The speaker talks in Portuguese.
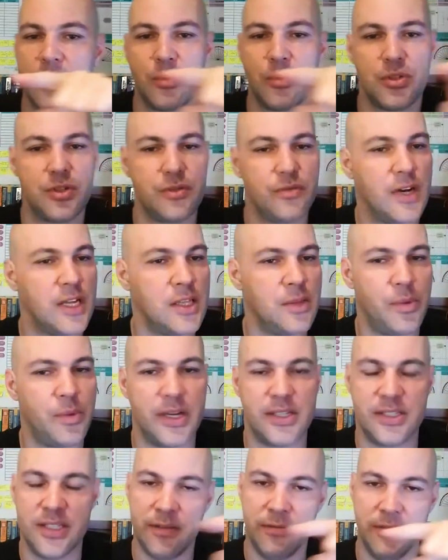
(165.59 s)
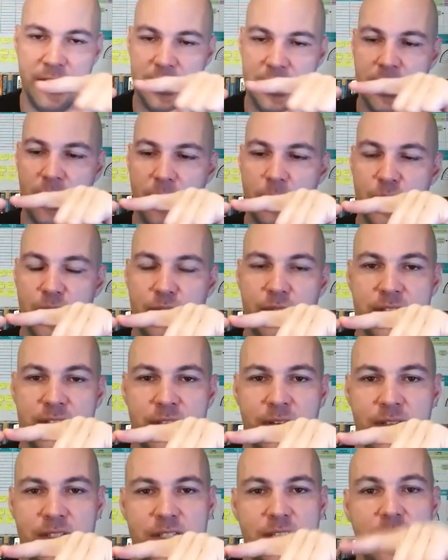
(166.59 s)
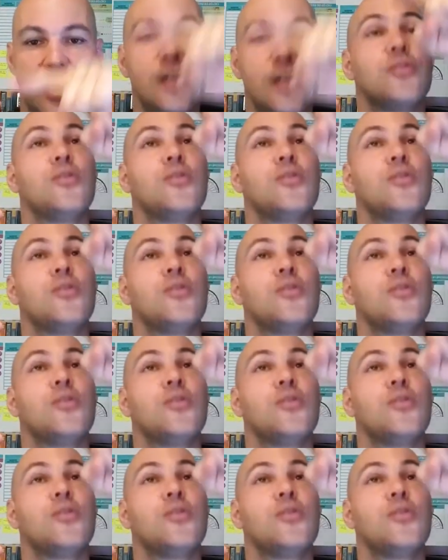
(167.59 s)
motivado pro resto da vida. Não, motivação é assim.